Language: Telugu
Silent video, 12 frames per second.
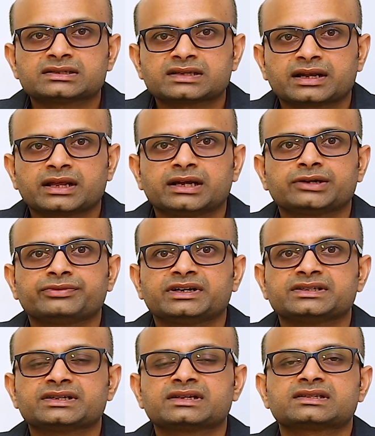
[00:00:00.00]

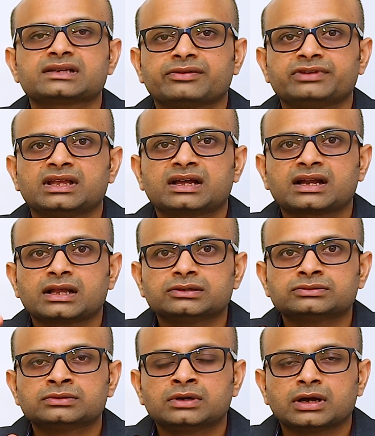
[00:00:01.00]
సరైనటువంటి చికిత్సా
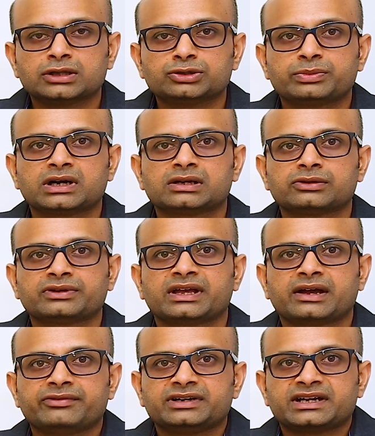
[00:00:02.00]
విధానాలు అందుబాటులో
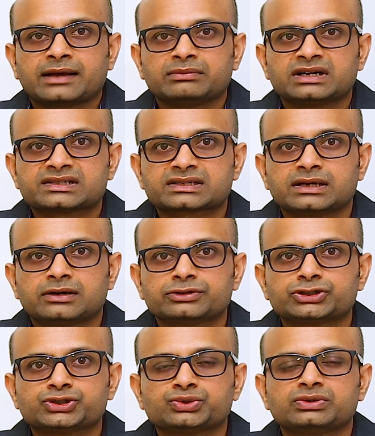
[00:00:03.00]
ఉన్నాయి అవి ట్యాబ్లెట్స్
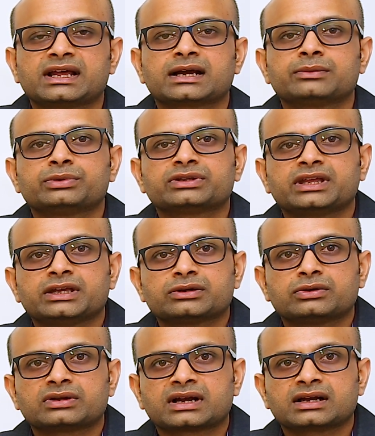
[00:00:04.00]
కావచ్చు లేకపోతే
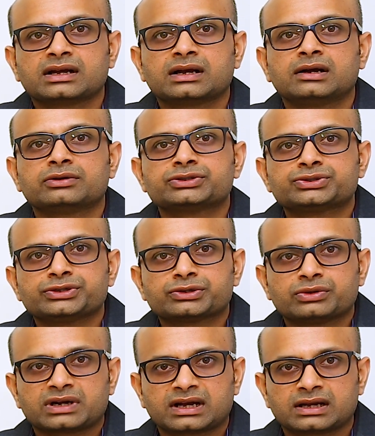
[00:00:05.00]
ఇంకో రకంగా కావచ్చు
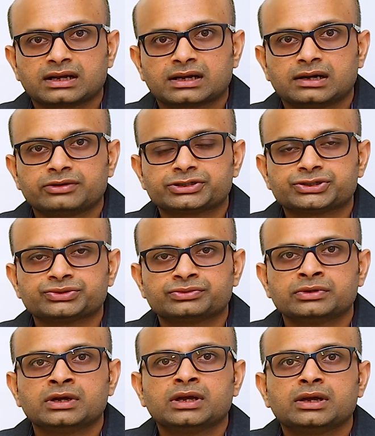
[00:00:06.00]
ఇంకో రకంగా కావచ్చు
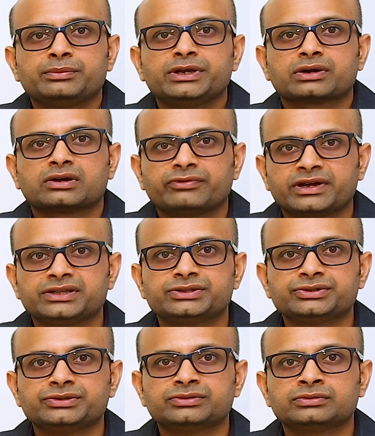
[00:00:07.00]
మీ యొక్క
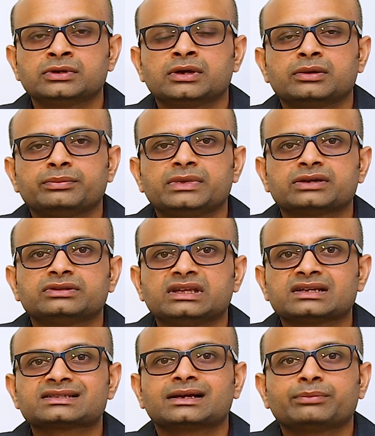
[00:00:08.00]
వైద్యుడు మీకు
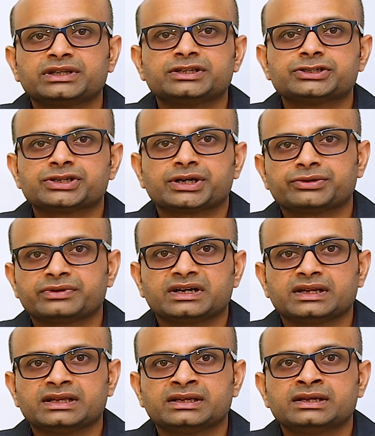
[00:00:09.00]
దీనికి
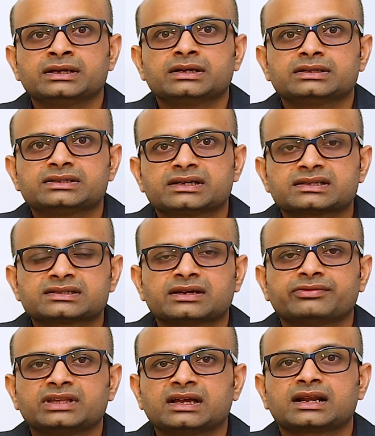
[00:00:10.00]
సంబంధించినటువంటి చికిత్సా
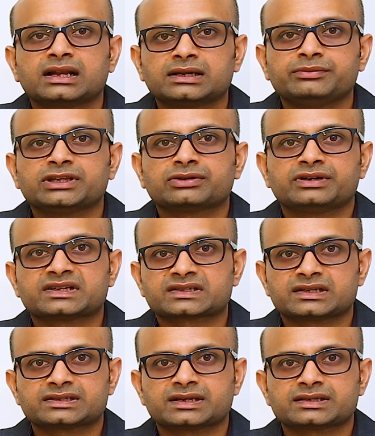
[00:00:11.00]
విధానాలని మీతో
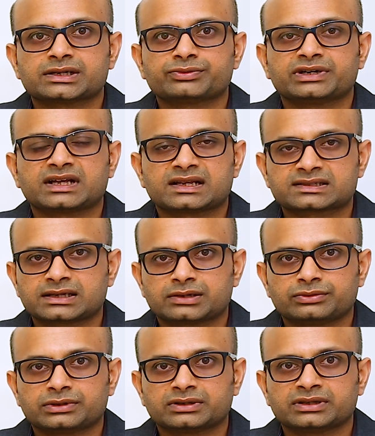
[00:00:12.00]
డిస్కస్ చేసేటువంటి
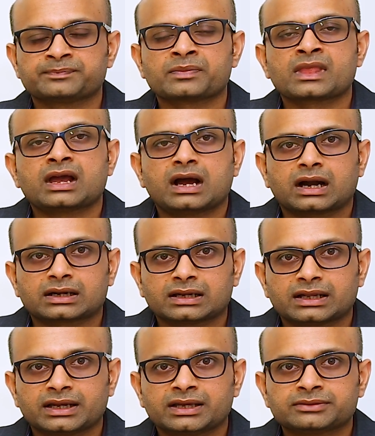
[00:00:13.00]
ఆస్కారం ఉంటుంది
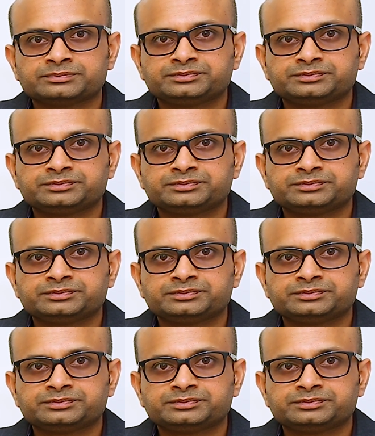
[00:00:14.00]
అట్లానే